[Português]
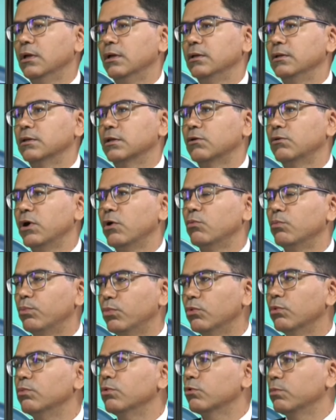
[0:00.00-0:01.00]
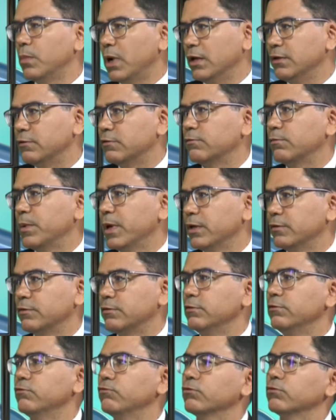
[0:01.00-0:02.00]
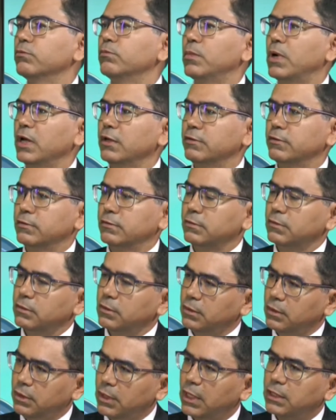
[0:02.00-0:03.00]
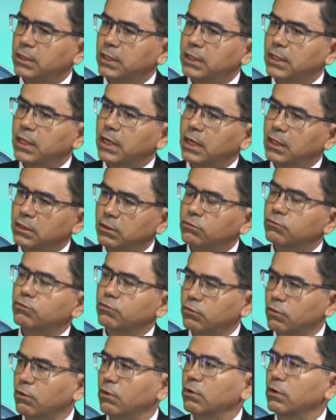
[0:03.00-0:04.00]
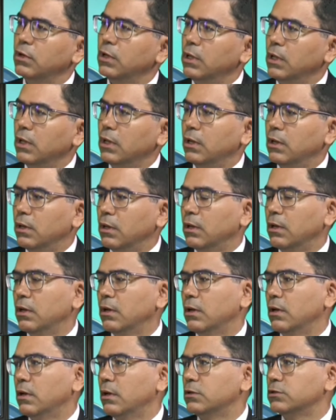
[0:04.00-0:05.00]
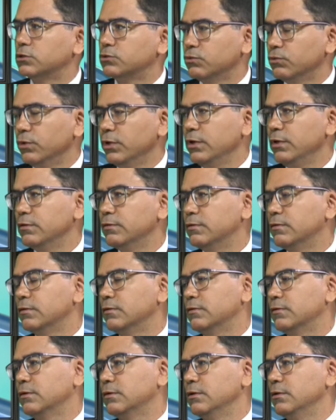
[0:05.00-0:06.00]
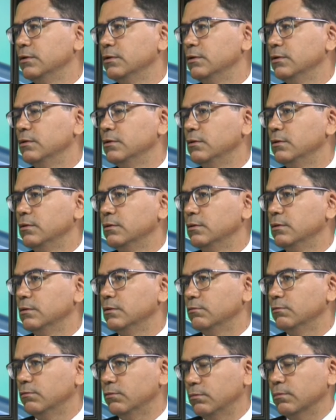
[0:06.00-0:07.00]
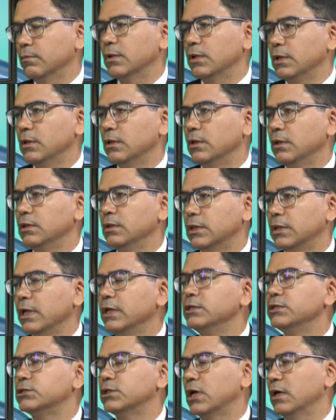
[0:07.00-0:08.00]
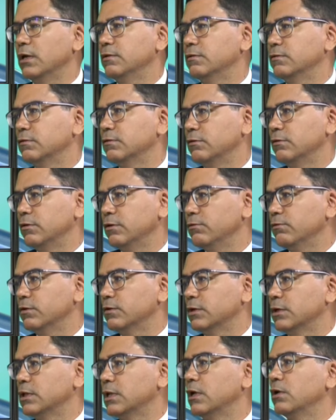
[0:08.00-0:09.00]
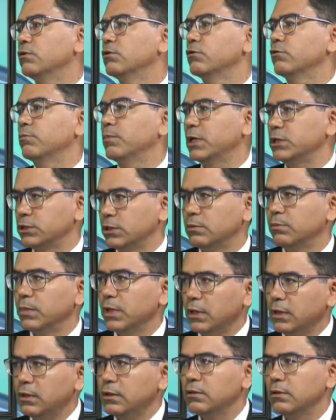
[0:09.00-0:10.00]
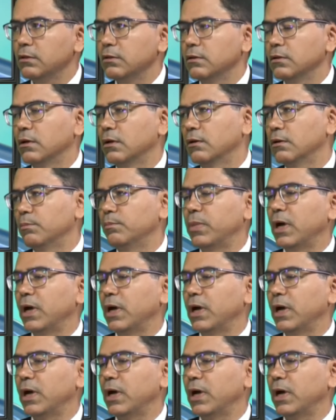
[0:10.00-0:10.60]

Então, é um público mais específico, mas que atenderá não só a, a juízes e, que, que têm já esses níveis anteriores, mas também eh,